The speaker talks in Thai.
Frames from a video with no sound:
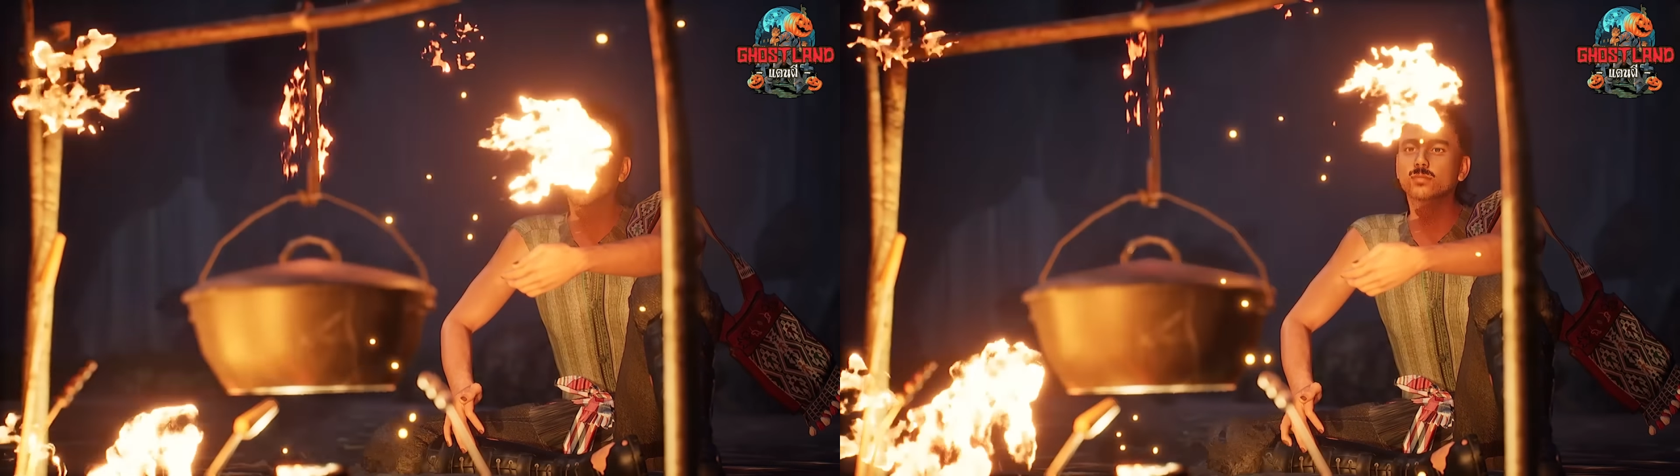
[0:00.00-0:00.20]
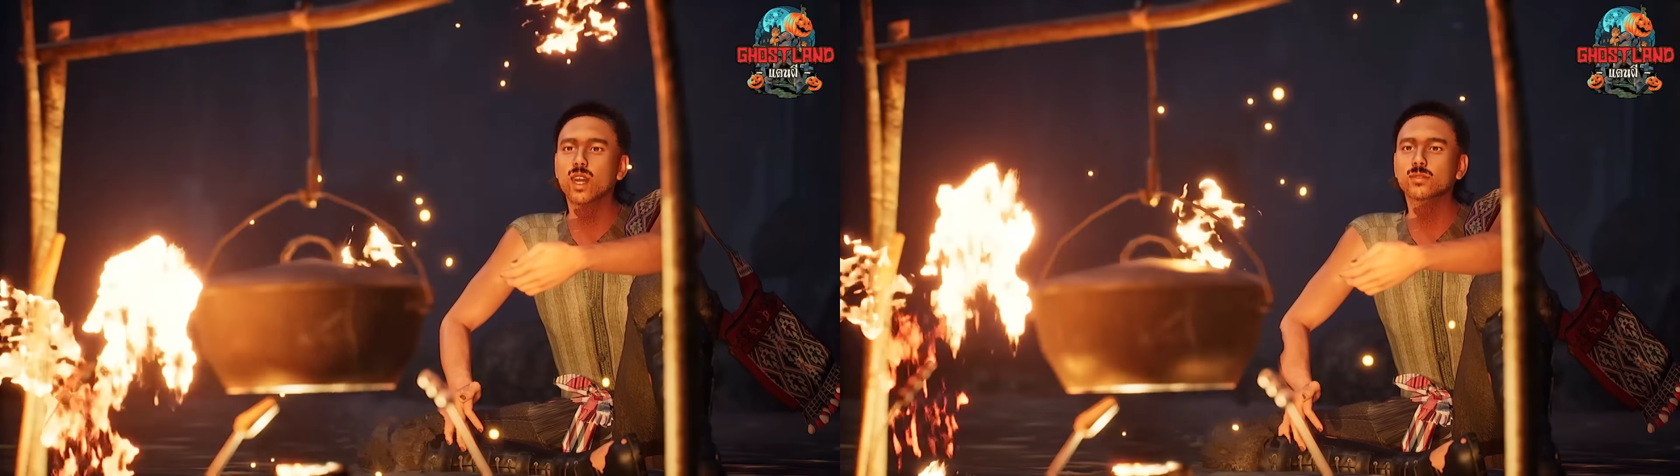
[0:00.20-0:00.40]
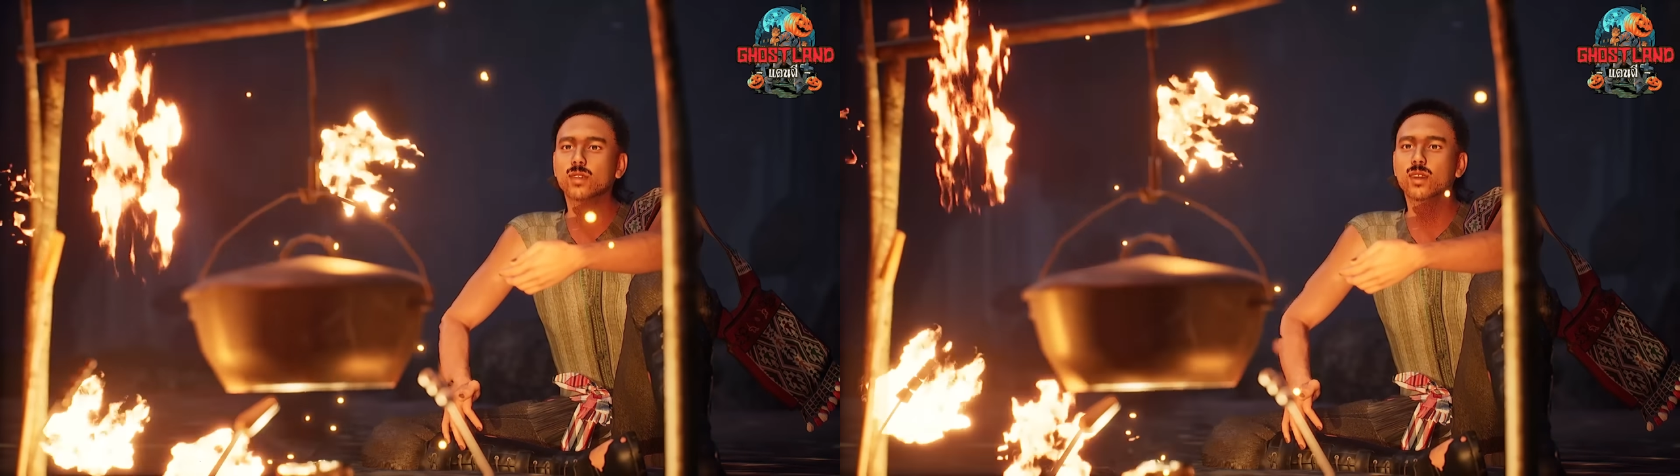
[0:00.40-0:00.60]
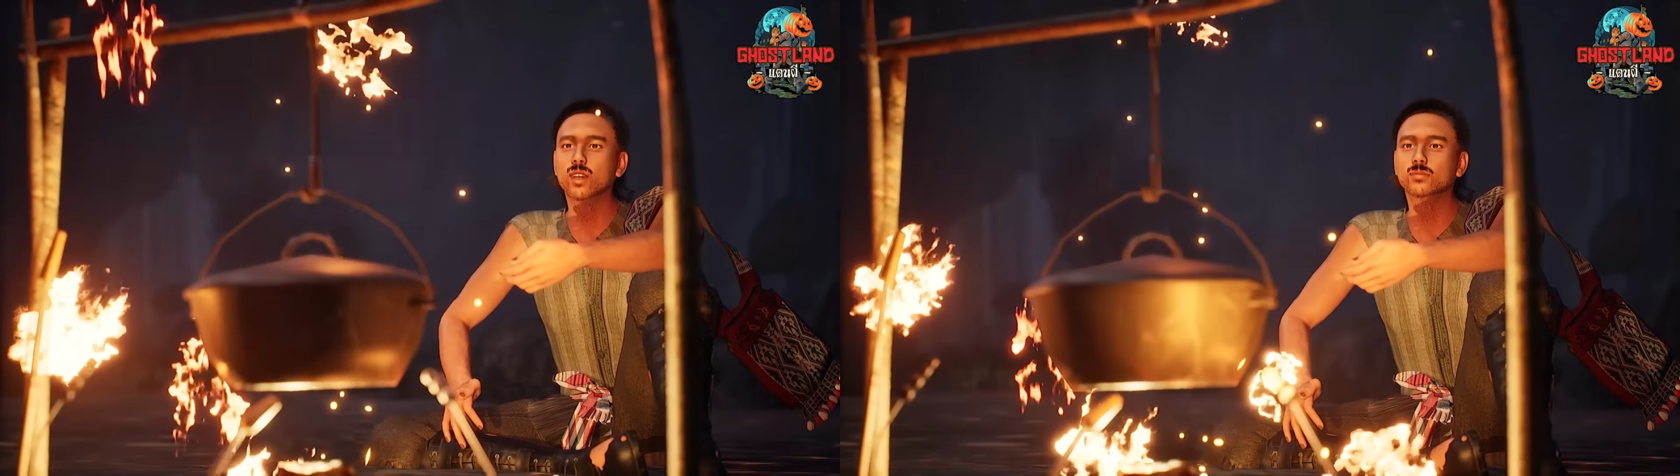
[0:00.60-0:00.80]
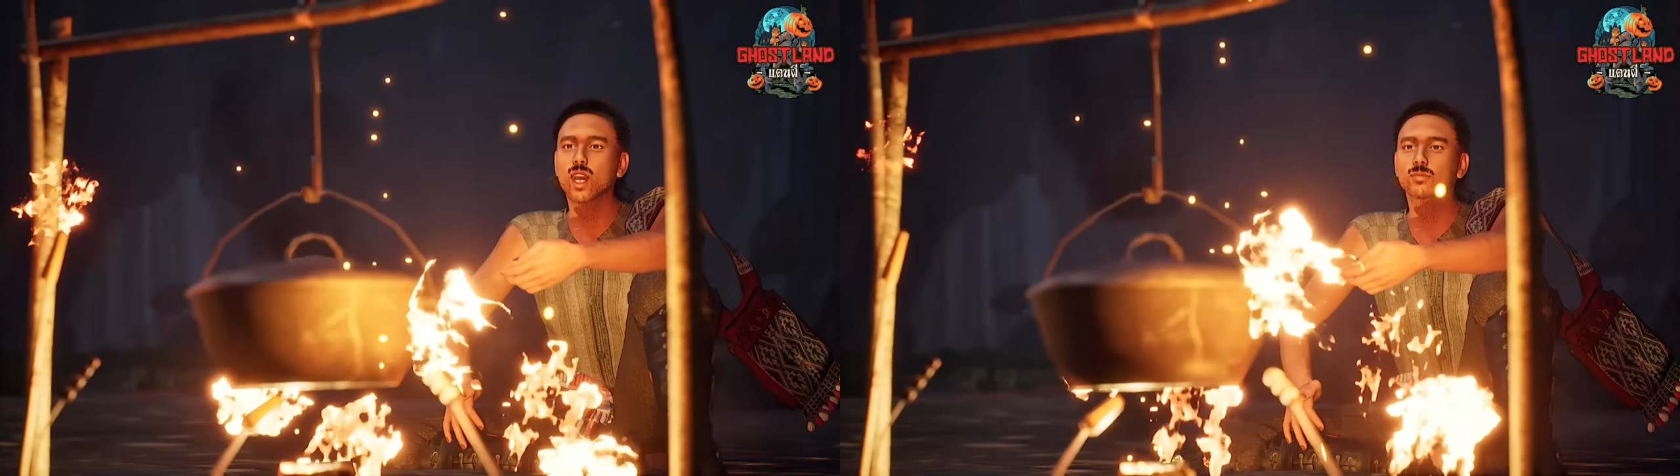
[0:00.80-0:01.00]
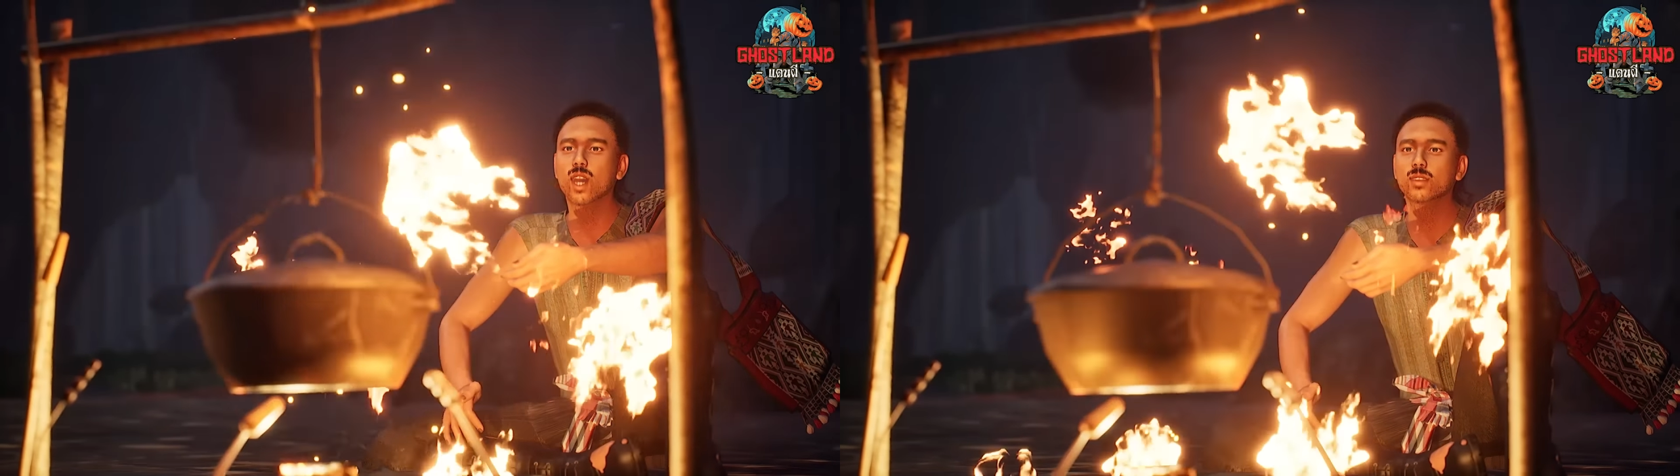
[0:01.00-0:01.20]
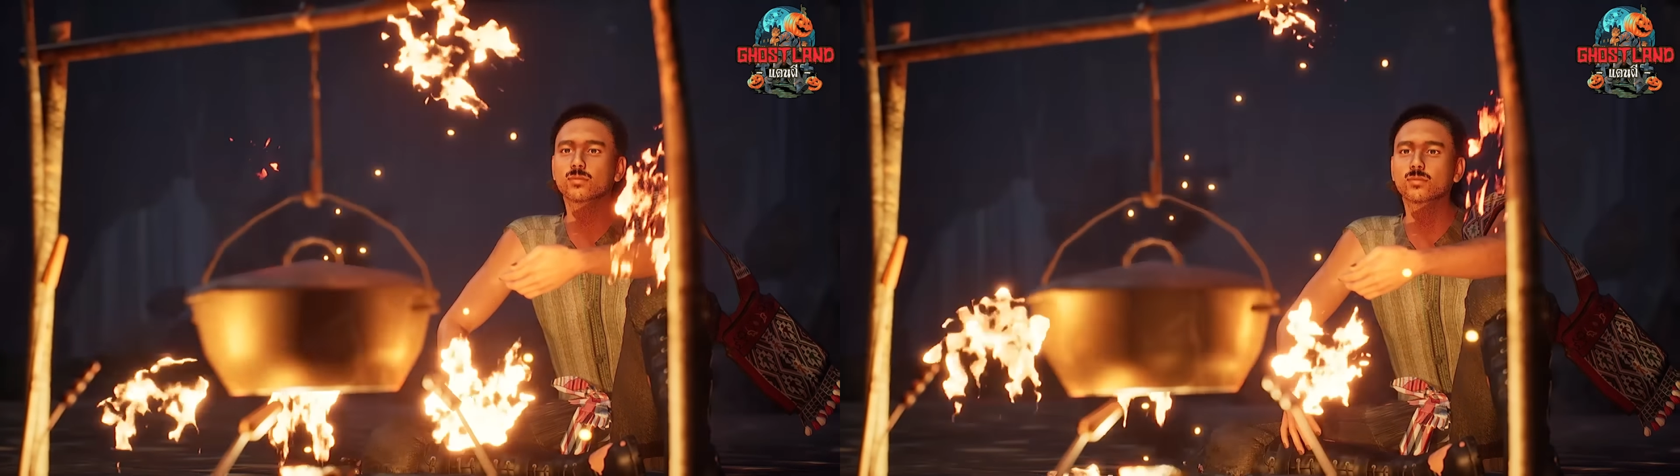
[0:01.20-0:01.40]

ผ่านของกองทัพมด